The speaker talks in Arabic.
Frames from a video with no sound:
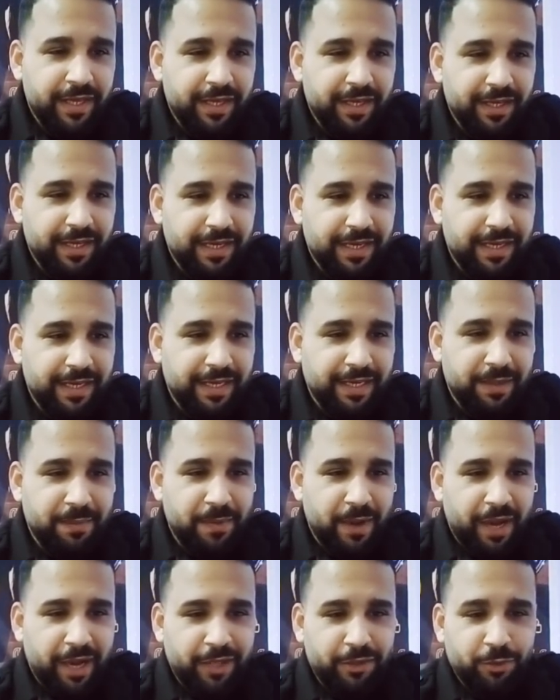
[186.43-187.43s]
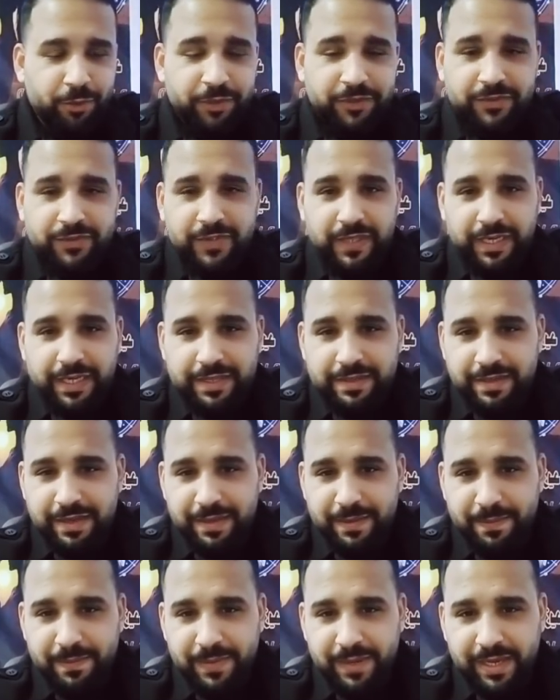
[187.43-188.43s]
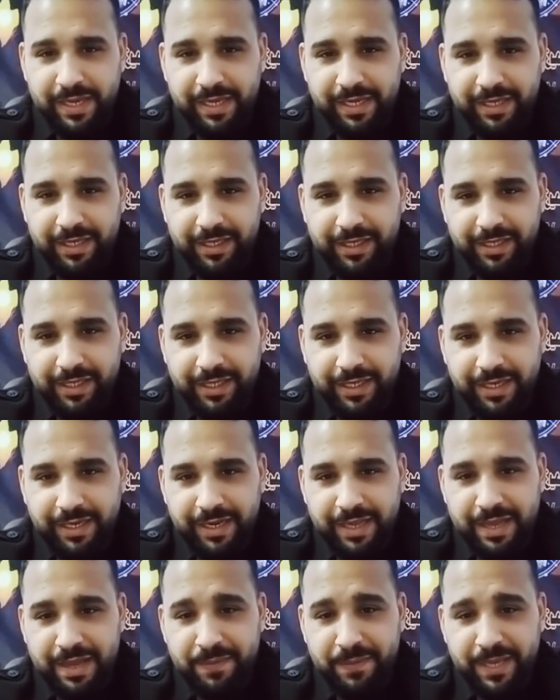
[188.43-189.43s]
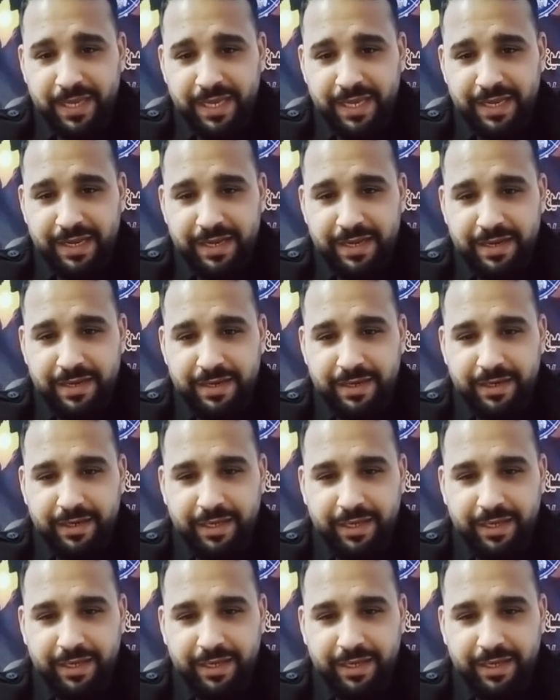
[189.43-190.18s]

إيه بعده السرطان بقى الامان